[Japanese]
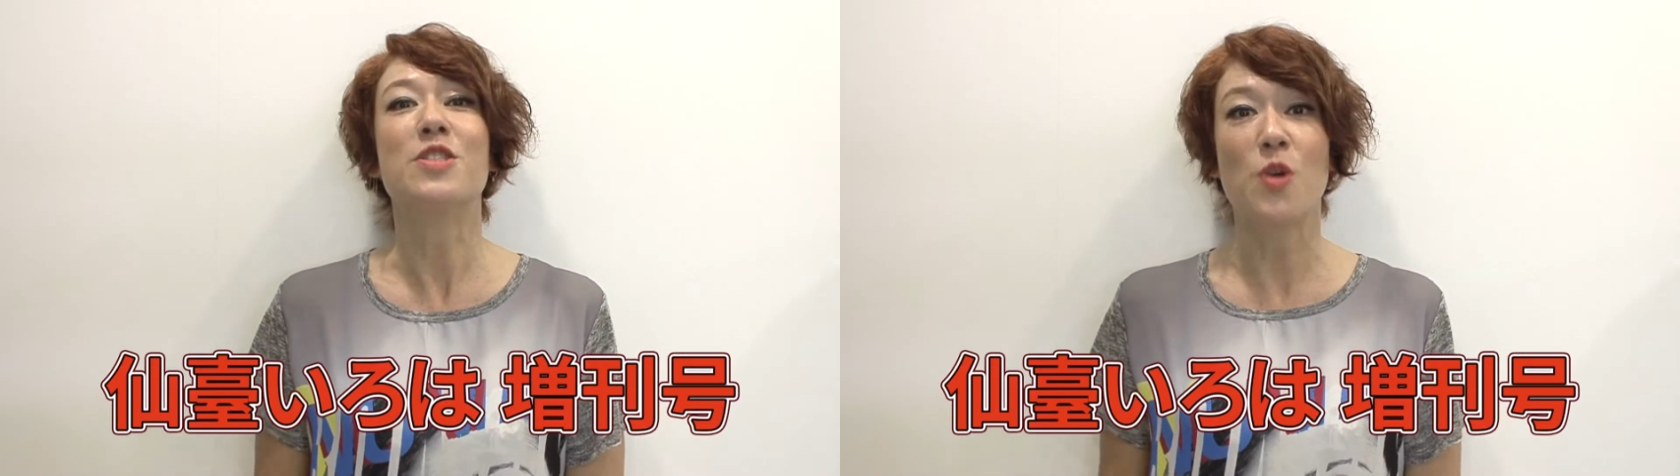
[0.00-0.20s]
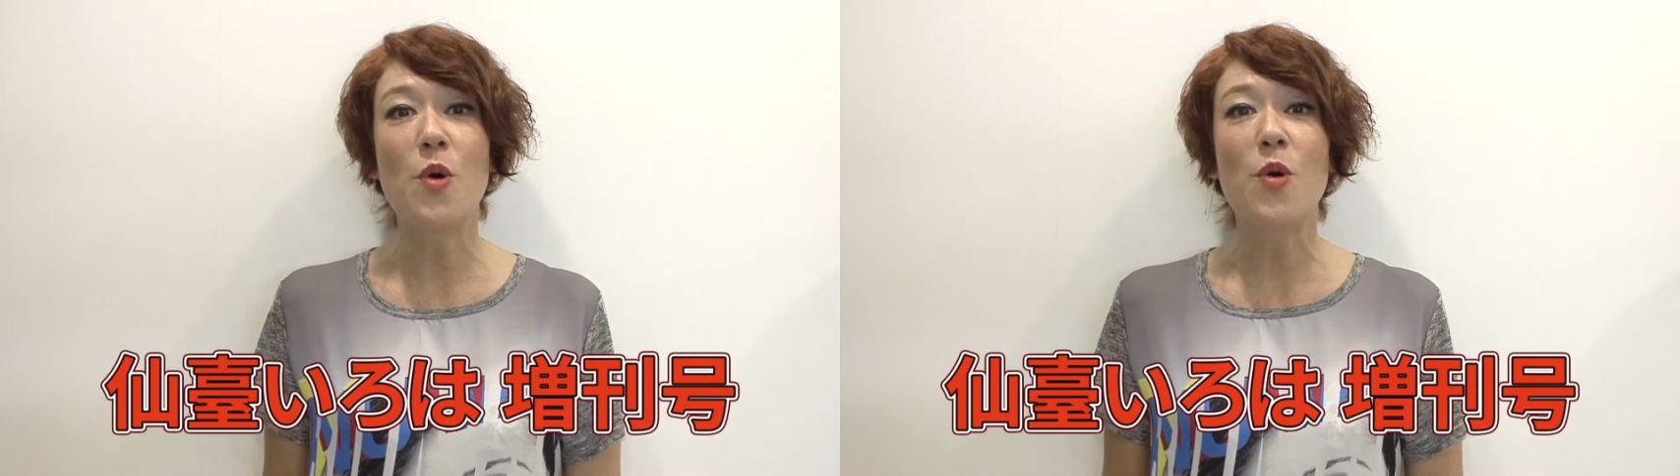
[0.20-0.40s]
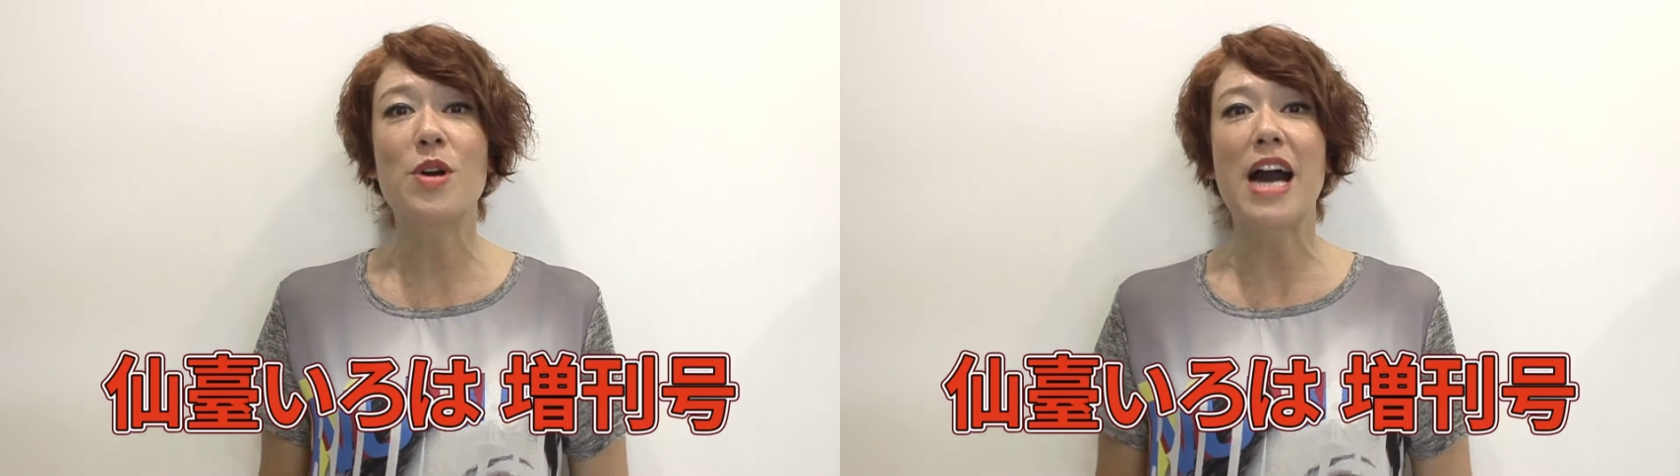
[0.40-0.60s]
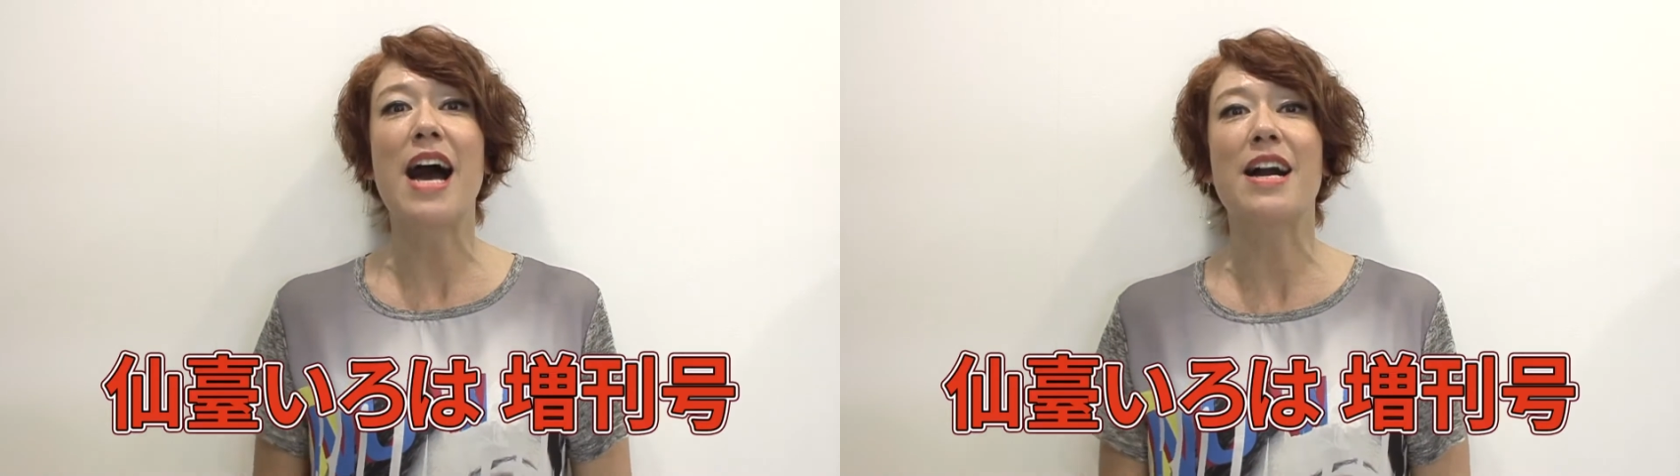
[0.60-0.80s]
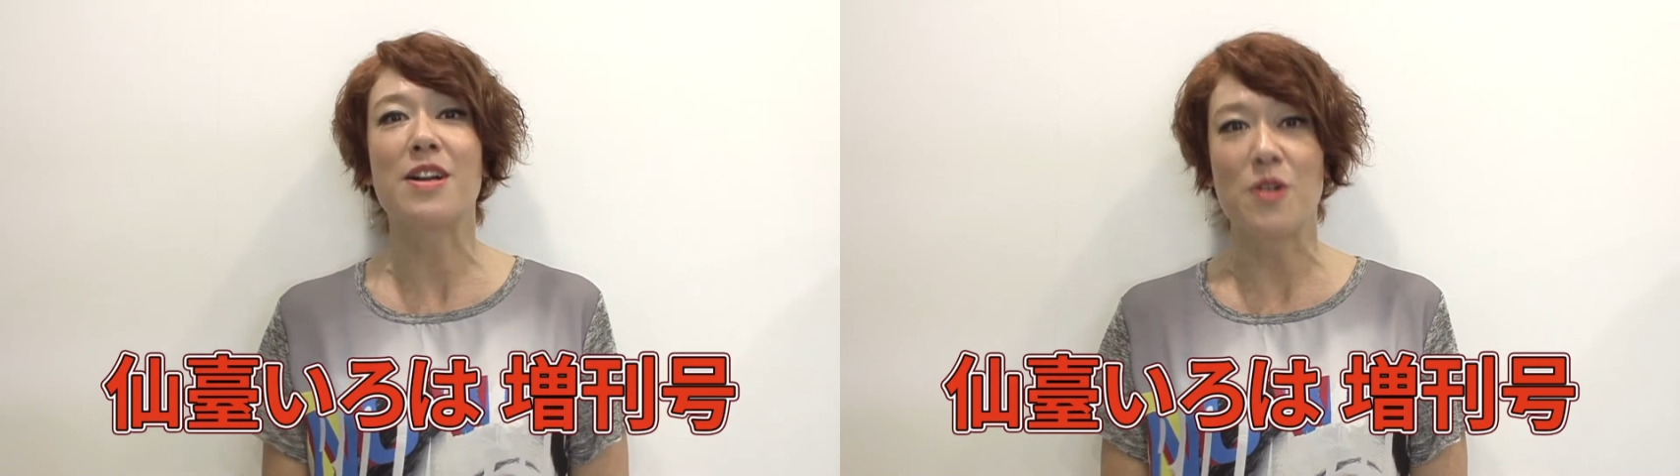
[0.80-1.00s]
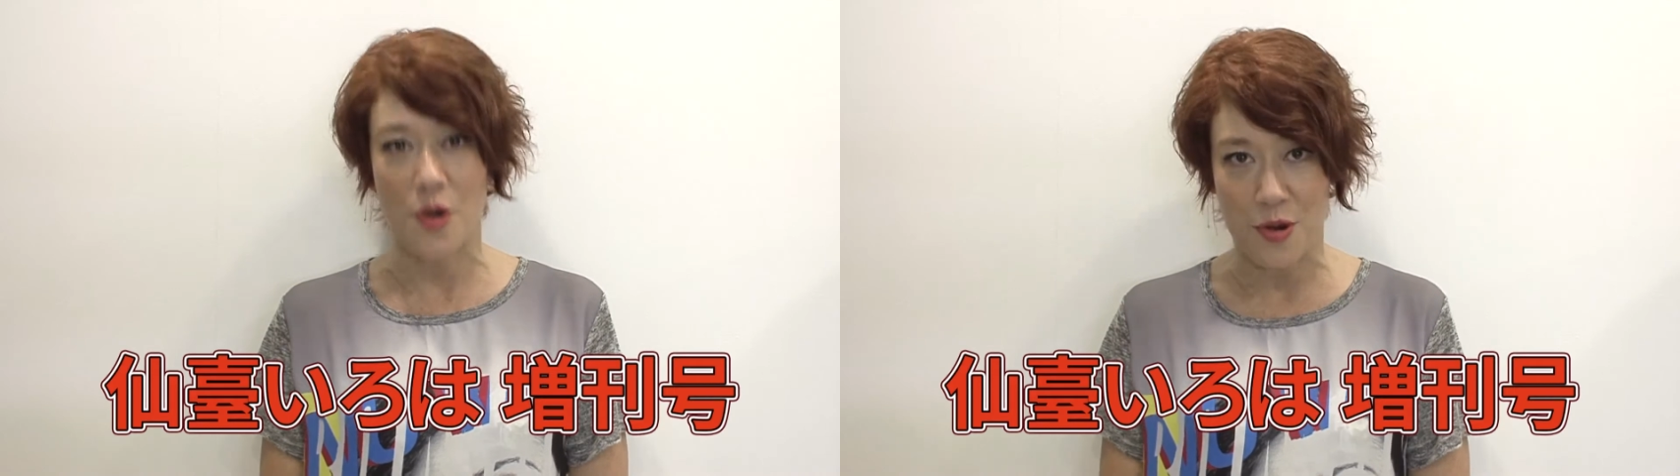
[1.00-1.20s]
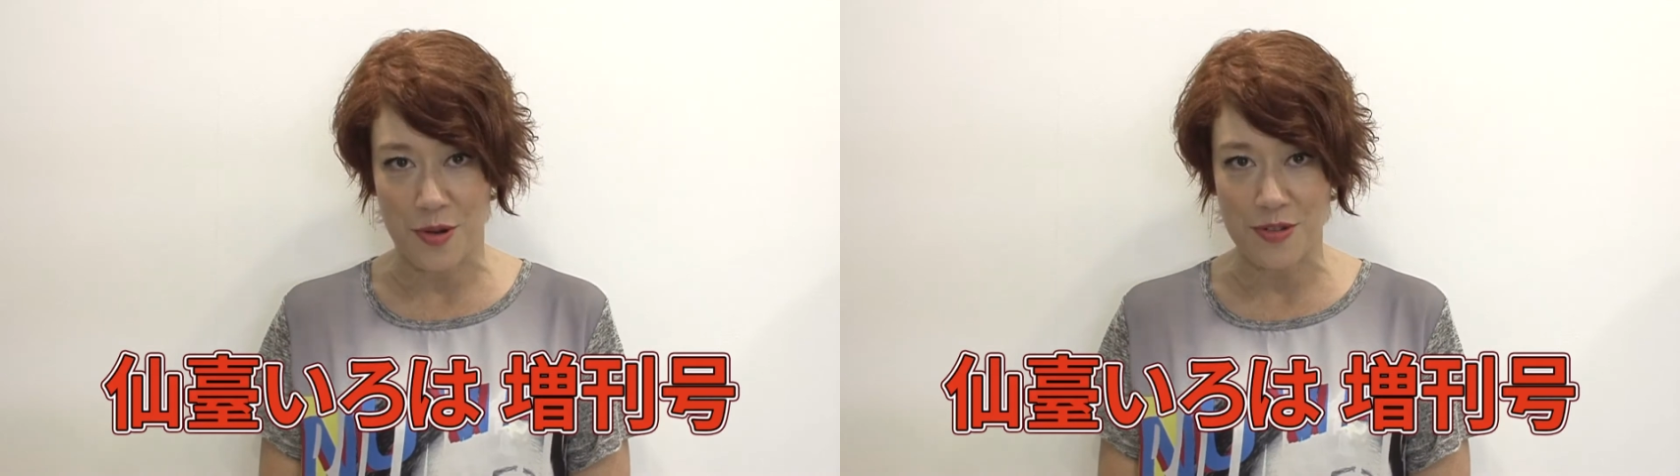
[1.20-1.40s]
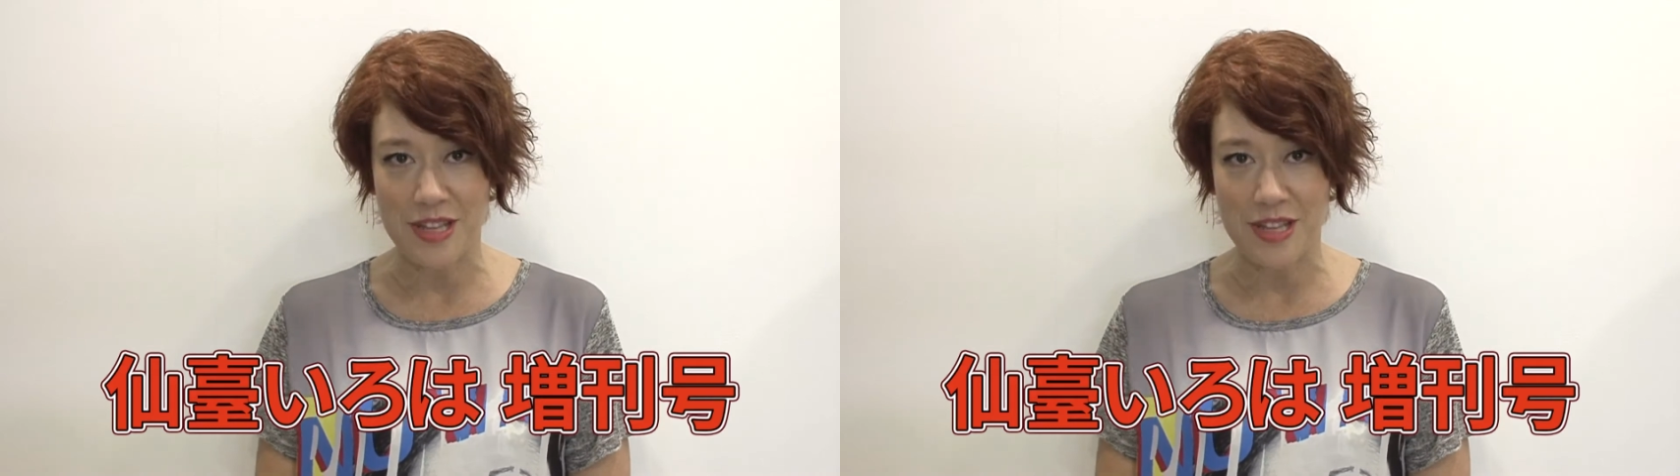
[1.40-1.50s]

増刊号